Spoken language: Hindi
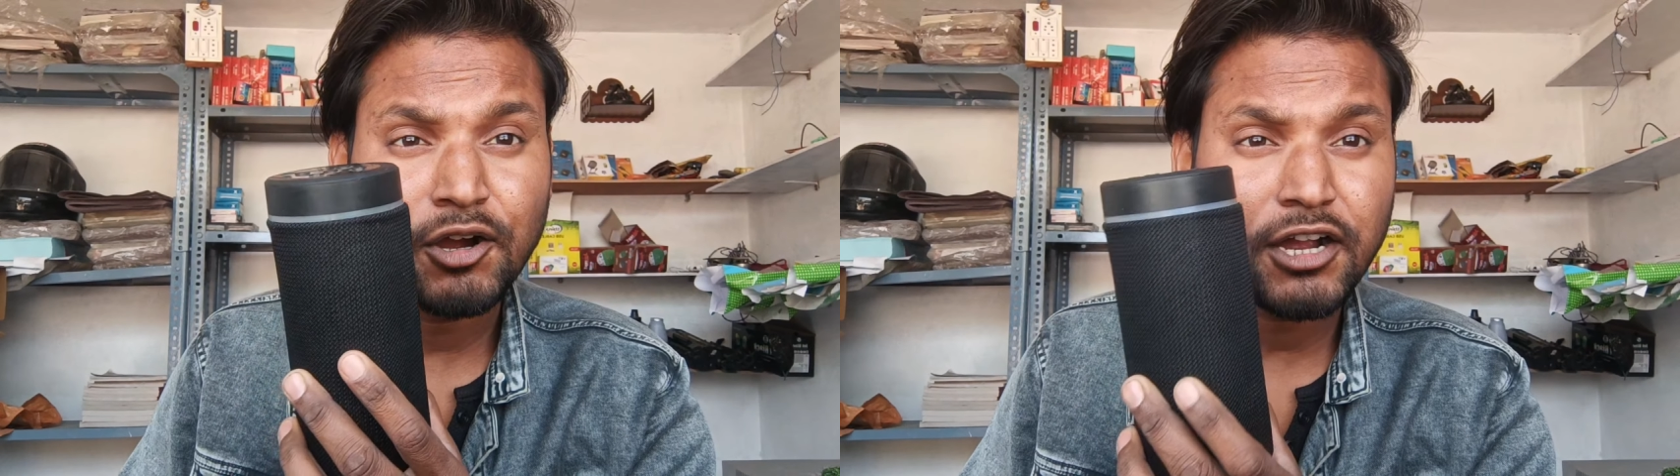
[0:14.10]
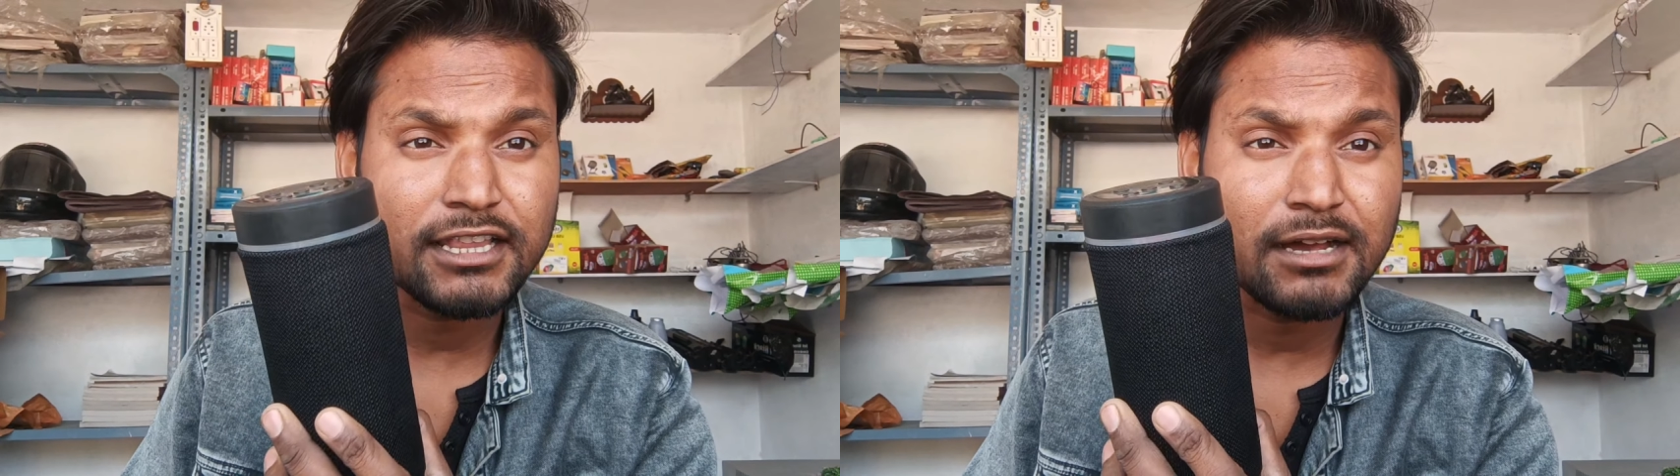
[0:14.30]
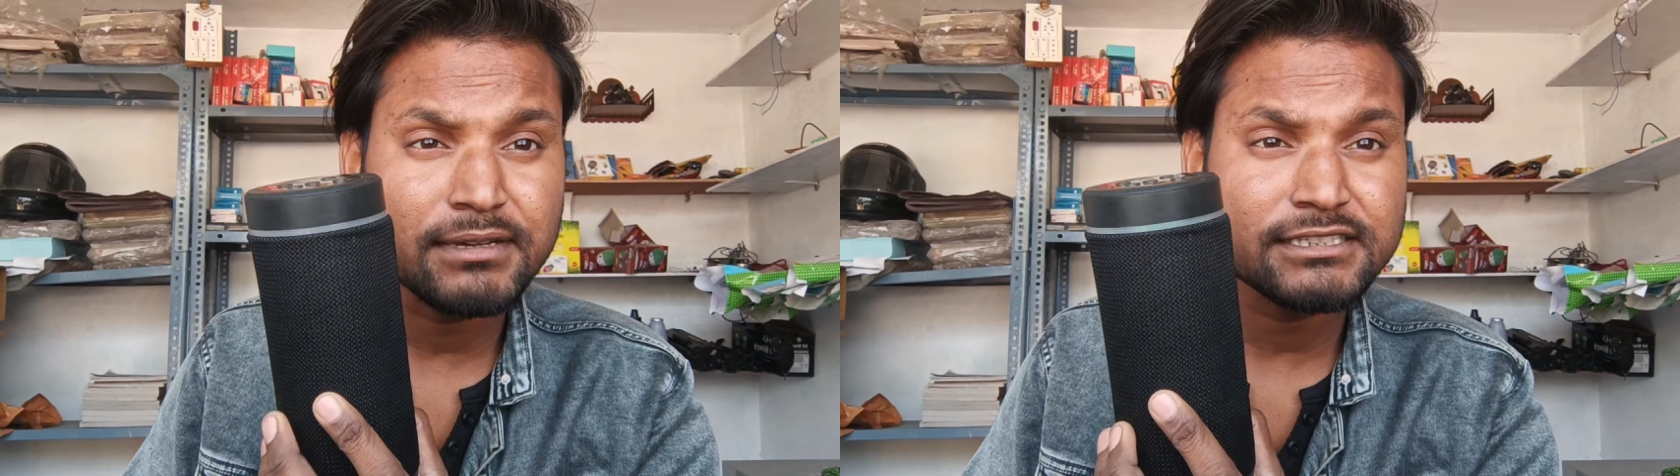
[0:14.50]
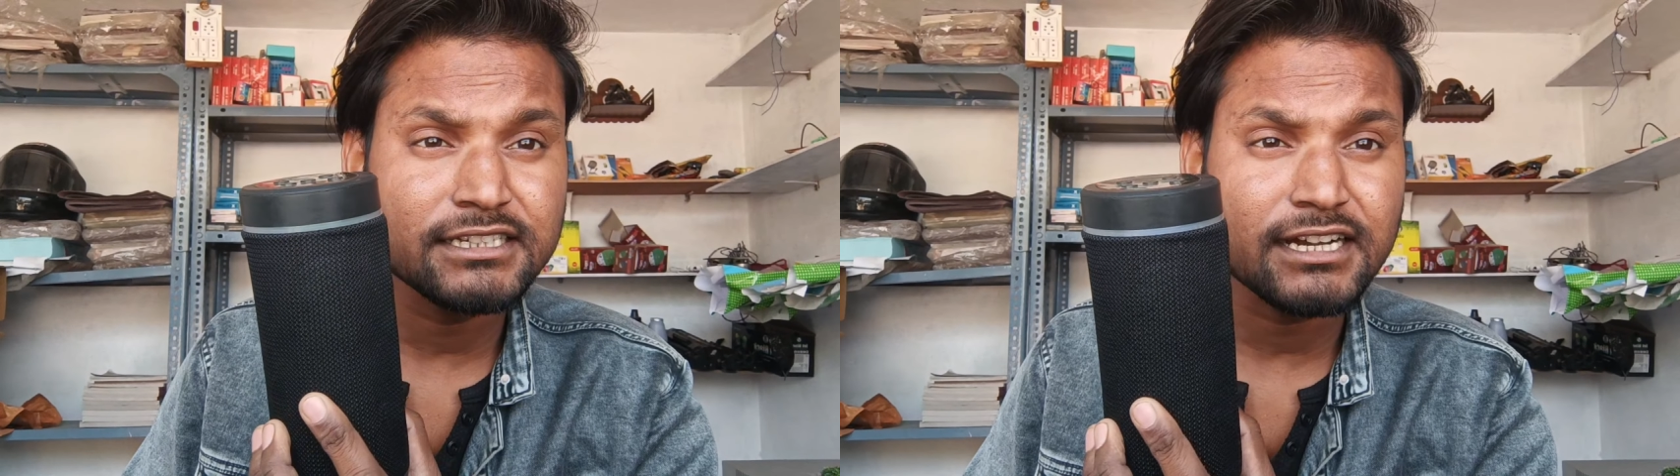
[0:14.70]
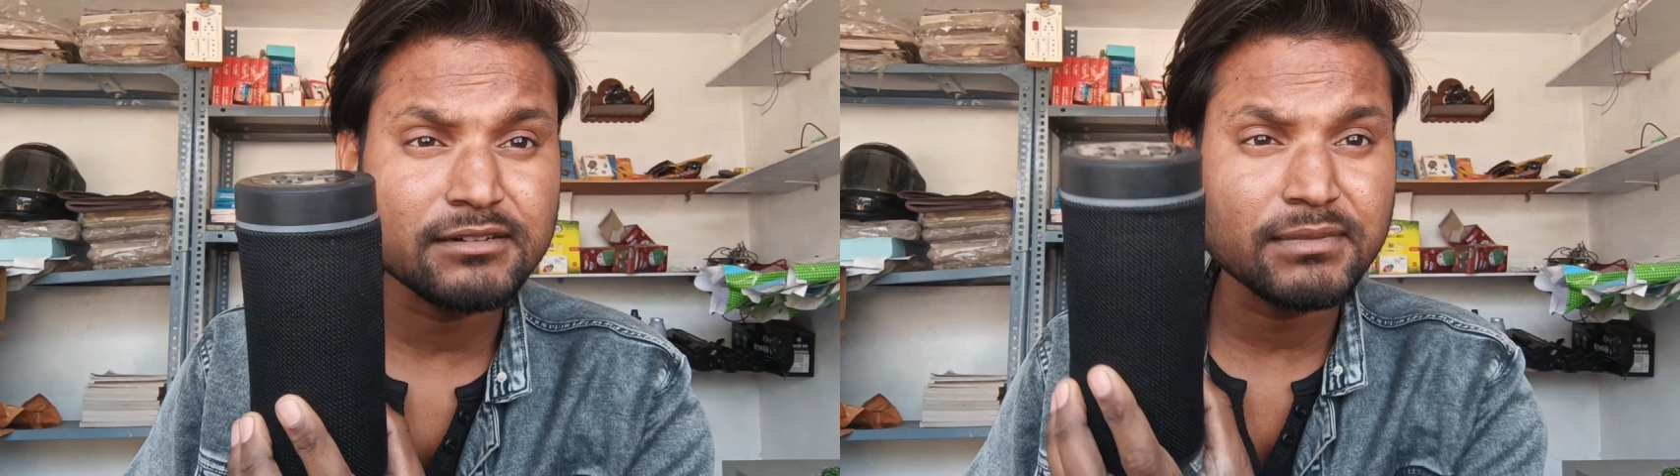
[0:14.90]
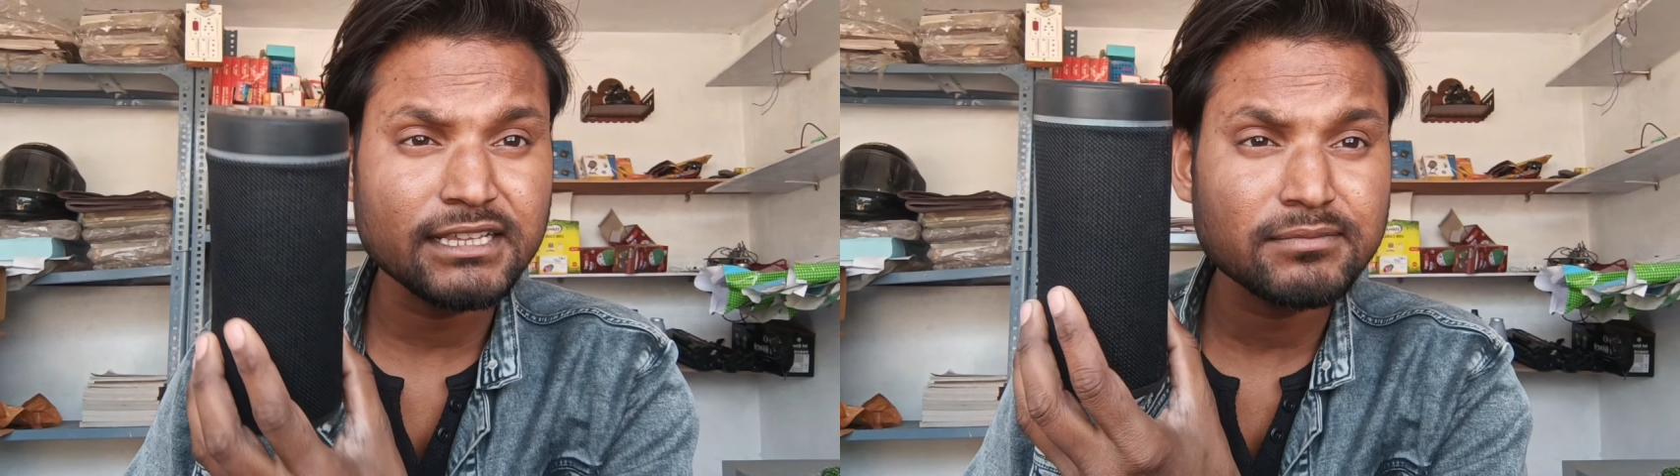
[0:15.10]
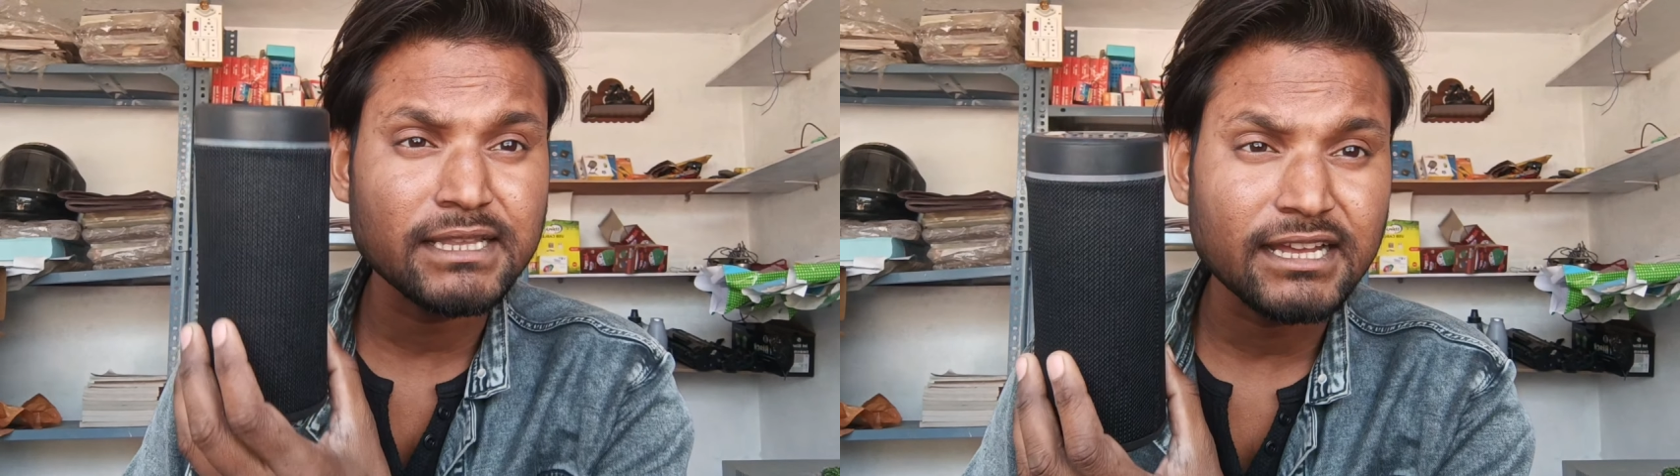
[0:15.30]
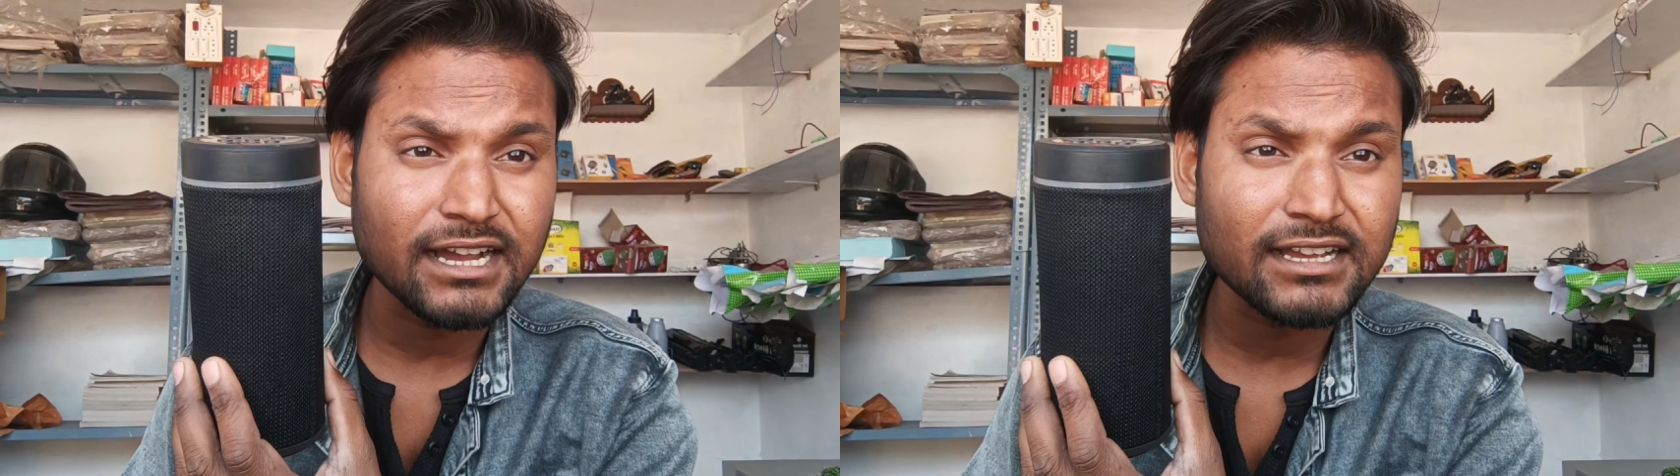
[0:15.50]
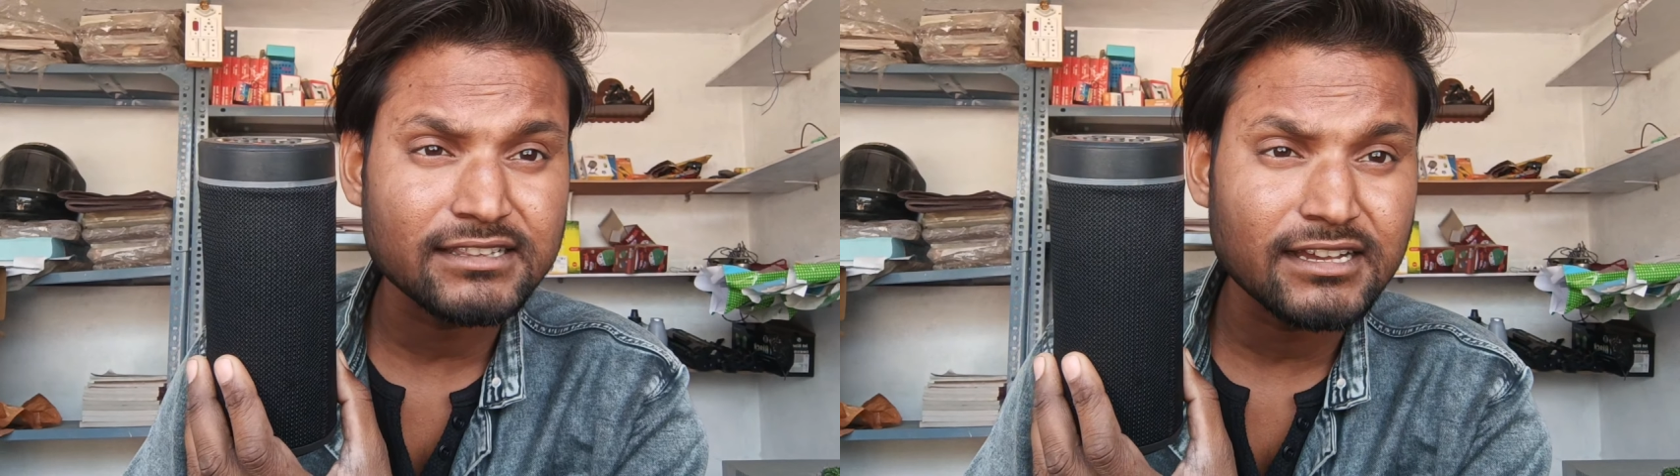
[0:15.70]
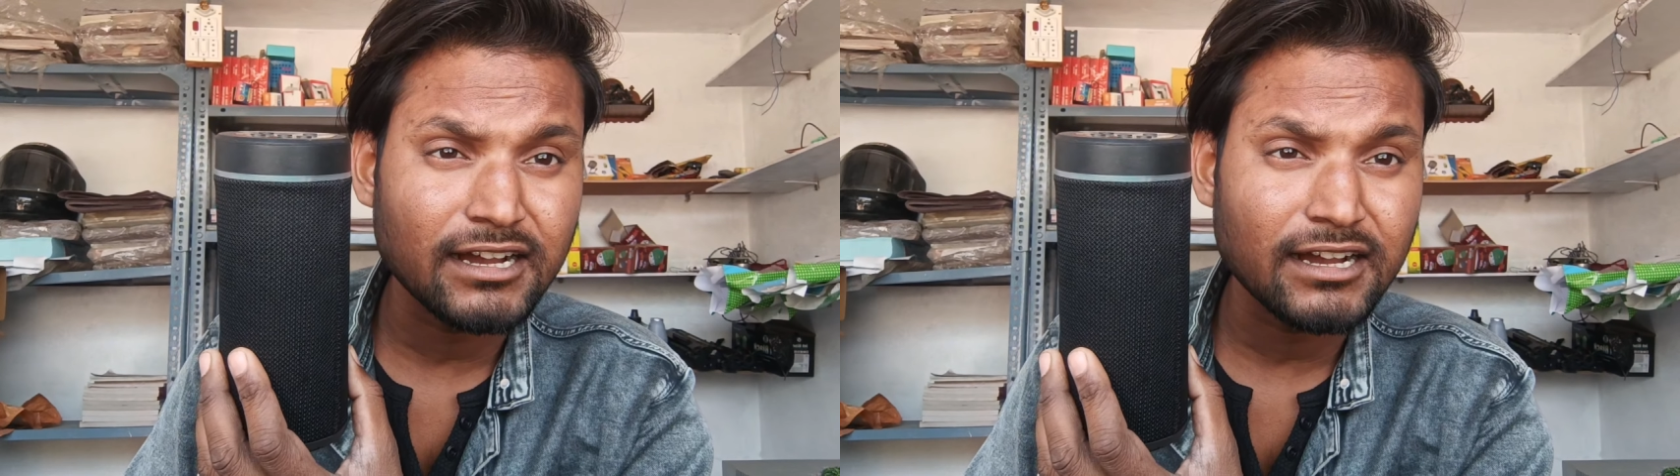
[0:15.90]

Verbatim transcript: और ख़राब एस कार्ड मैं इसमें लगा के